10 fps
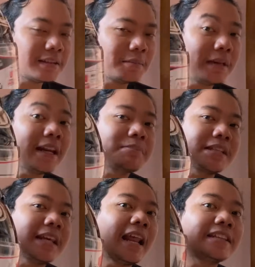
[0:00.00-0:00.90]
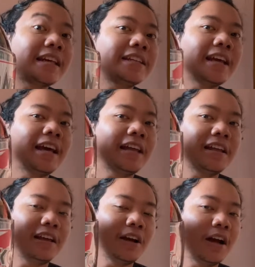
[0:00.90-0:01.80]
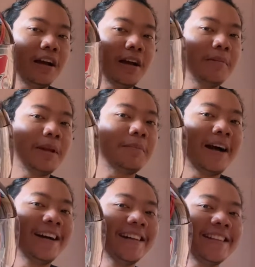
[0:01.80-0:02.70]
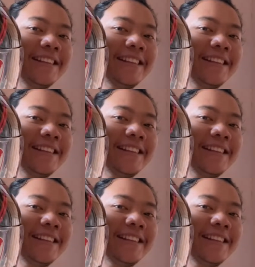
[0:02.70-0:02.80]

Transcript: mirip sekilas saja nggak nggak mirip banget